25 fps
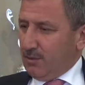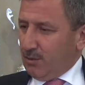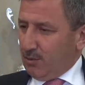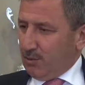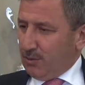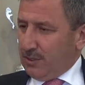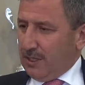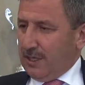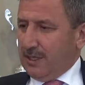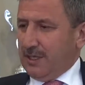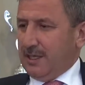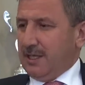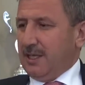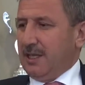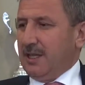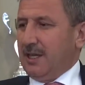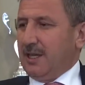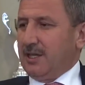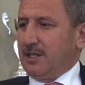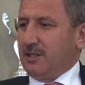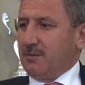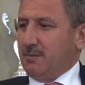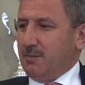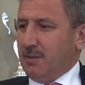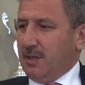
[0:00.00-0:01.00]
Kütahya'da da
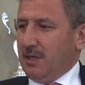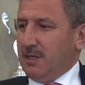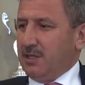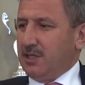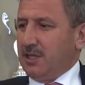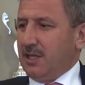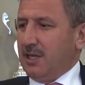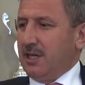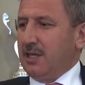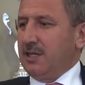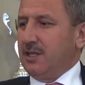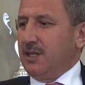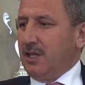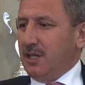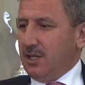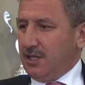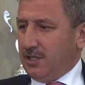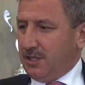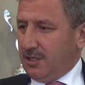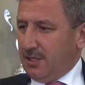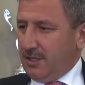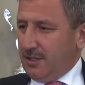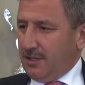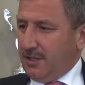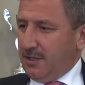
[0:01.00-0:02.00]
artık belli şeyler
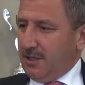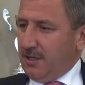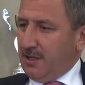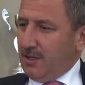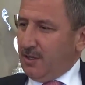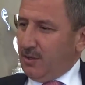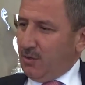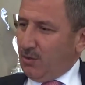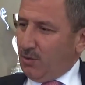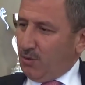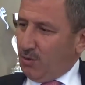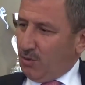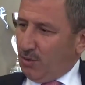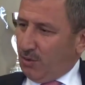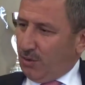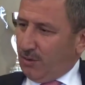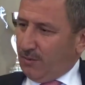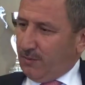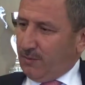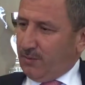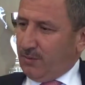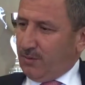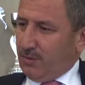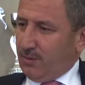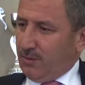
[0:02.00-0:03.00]
değişti. O
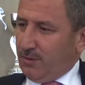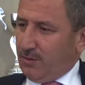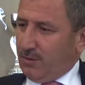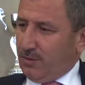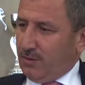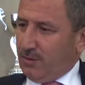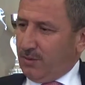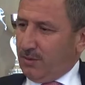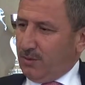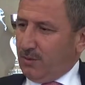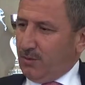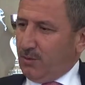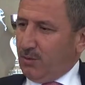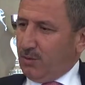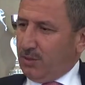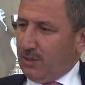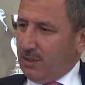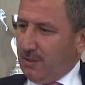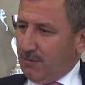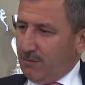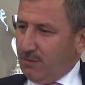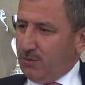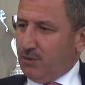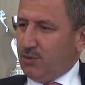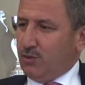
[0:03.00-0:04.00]
e,
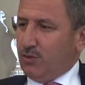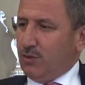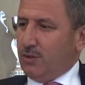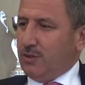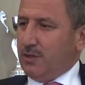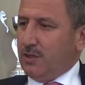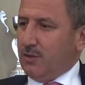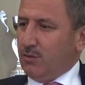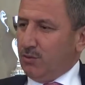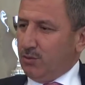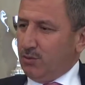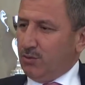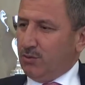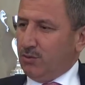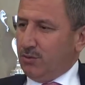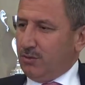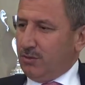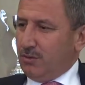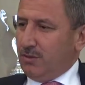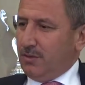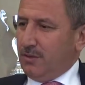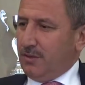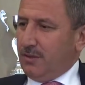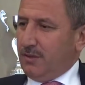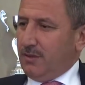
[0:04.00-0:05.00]
ülke vizyonuna
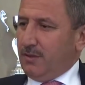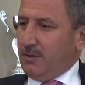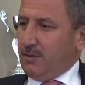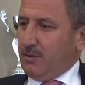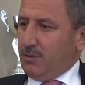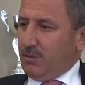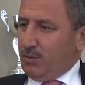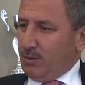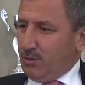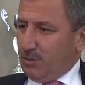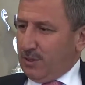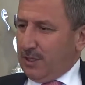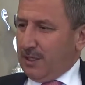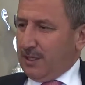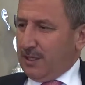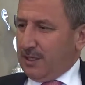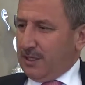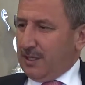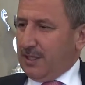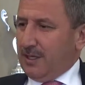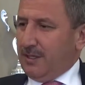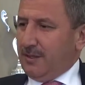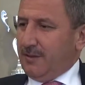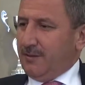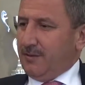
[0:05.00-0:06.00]
uygun
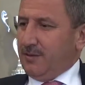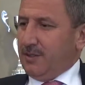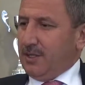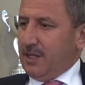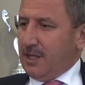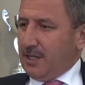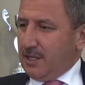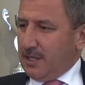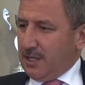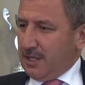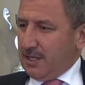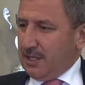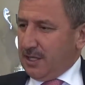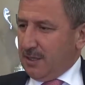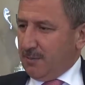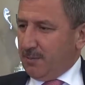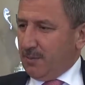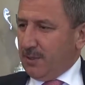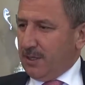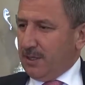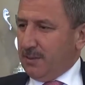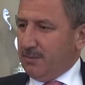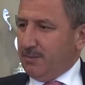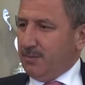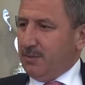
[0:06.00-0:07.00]
Kütahya'da yeniden
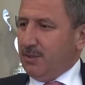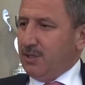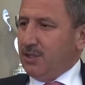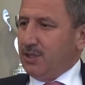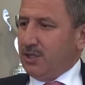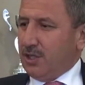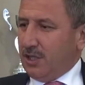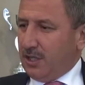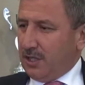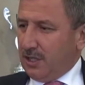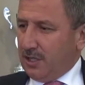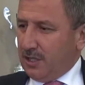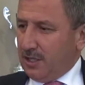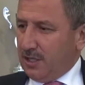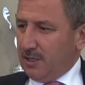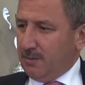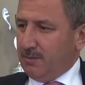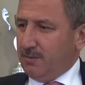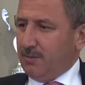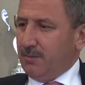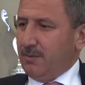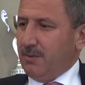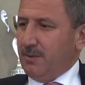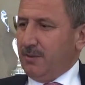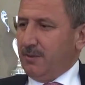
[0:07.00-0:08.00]
yapılanıp, şekillenip
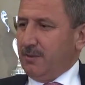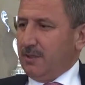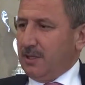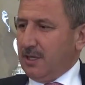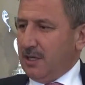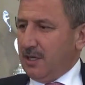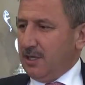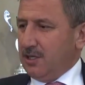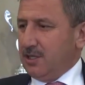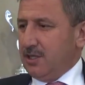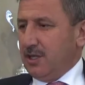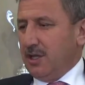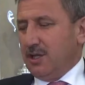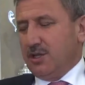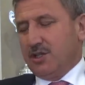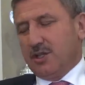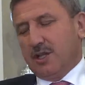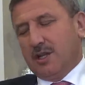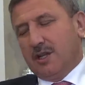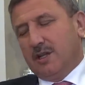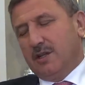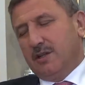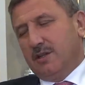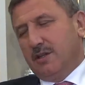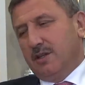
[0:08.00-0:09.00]
geleceğe
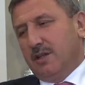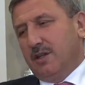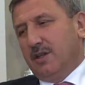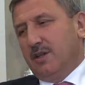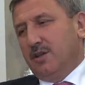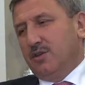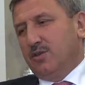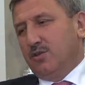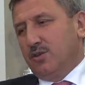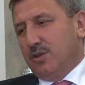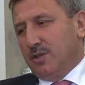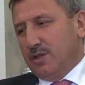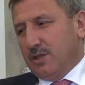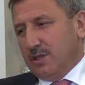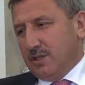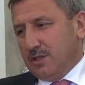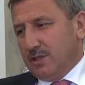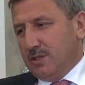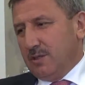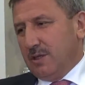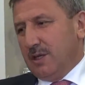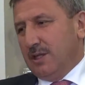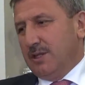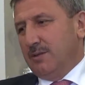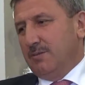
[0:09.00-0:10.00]
inşallah çok
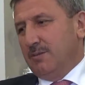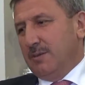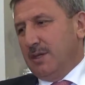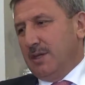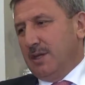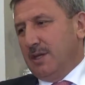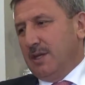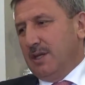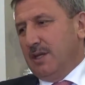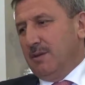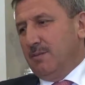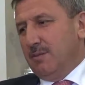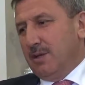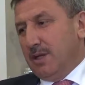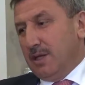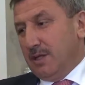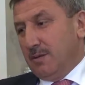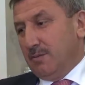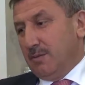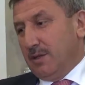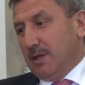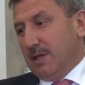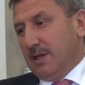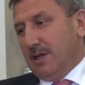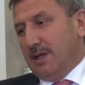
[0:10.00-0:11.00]
hızlı adımlarla, emin
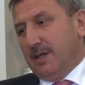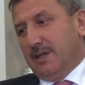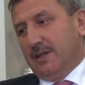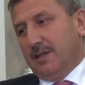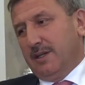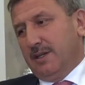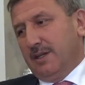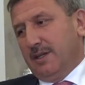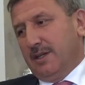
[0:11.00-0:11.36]
adımlarla